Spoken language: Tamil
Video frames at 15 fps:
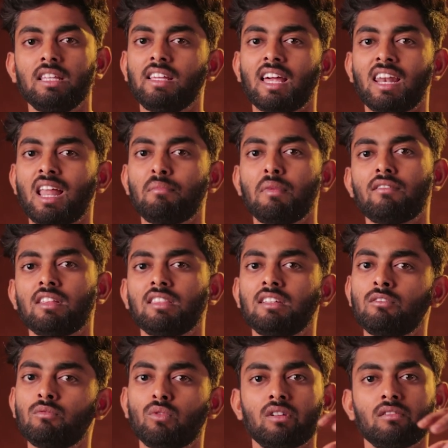இது எல்லாமே
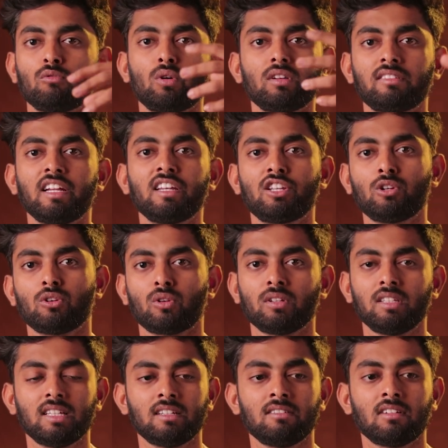வந்து ஒன் ஒன் சைடு
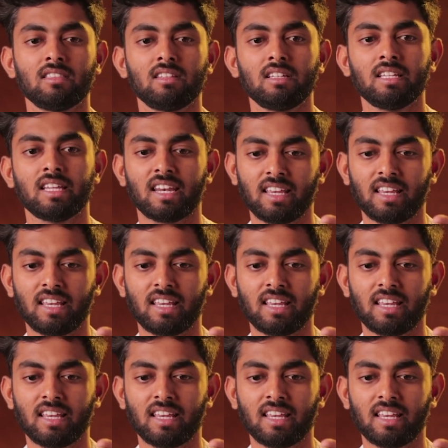இருக்கட்டும் இது வந்து